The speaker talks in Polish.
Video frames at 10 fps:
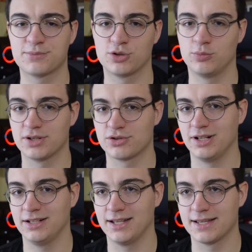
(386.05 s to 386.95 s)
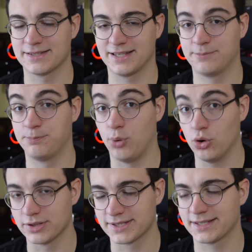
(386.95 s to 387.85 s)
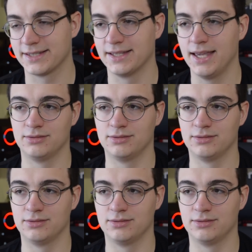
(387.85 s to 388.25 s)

przetłumaczona na język polski.